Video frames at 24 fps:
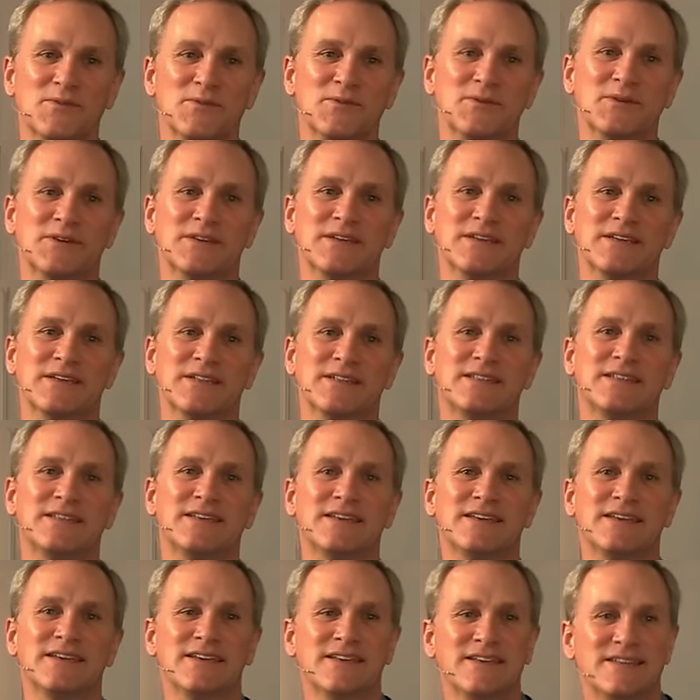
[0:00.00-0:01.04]

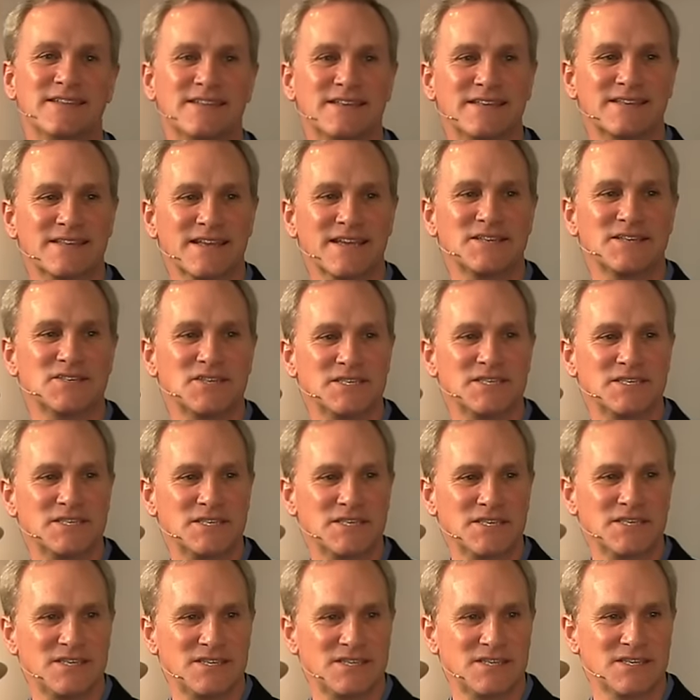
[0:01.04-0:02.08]
des,
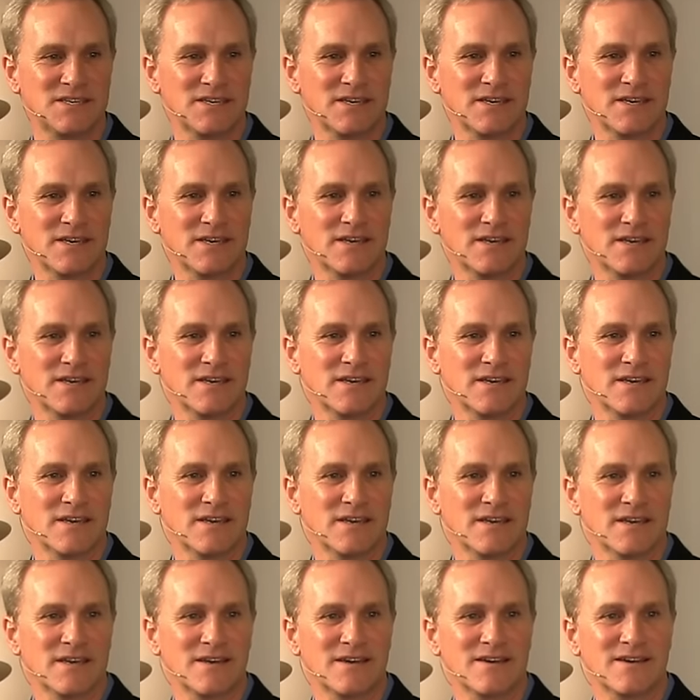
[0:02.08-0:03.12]
tragédies,
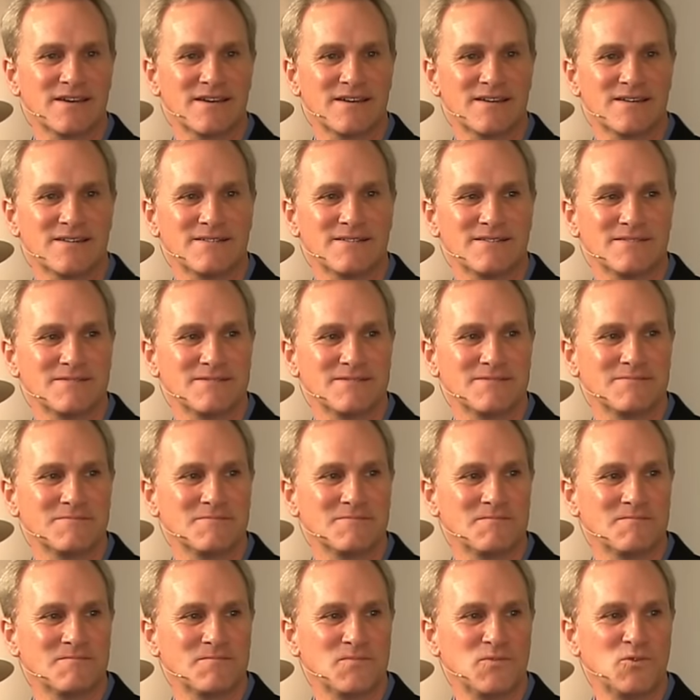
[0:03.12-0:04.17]
euh,
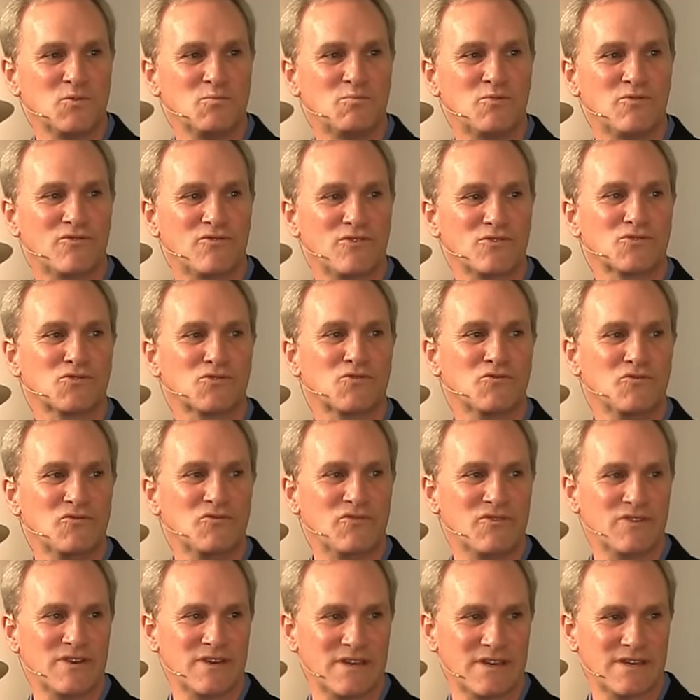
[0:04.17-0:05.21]
nous pouvons
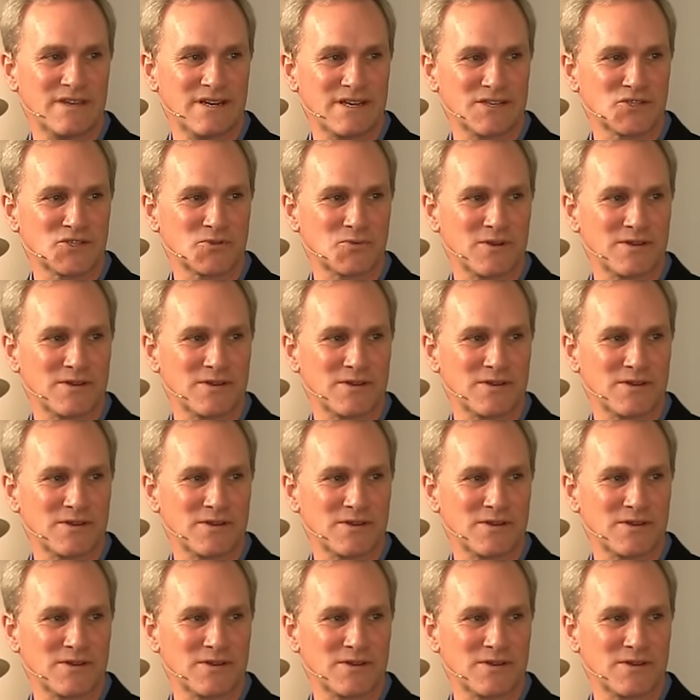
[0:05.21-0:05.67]
trouver la joie.